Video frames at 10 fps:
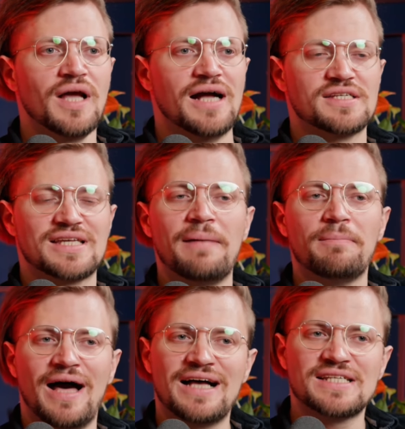Also es gab ein
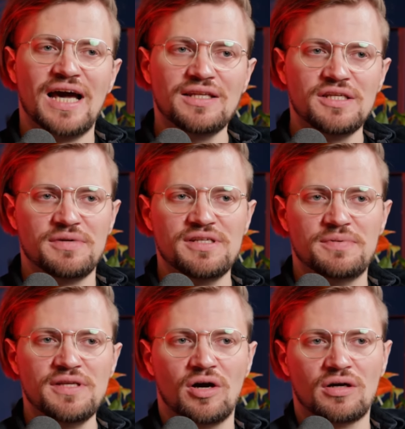paar Sachen, ich meine, ich
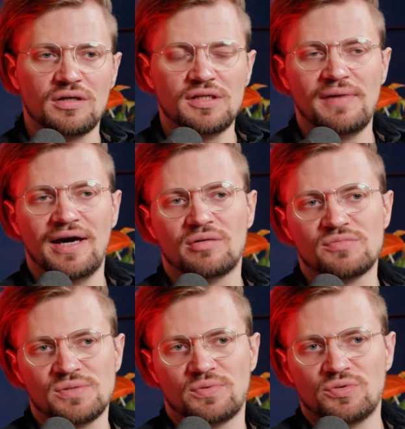bin ja auch, ich mache auch
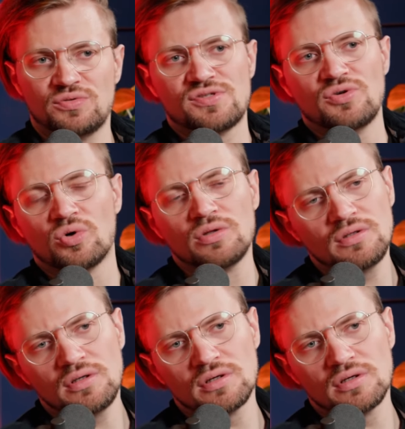Musikproduktion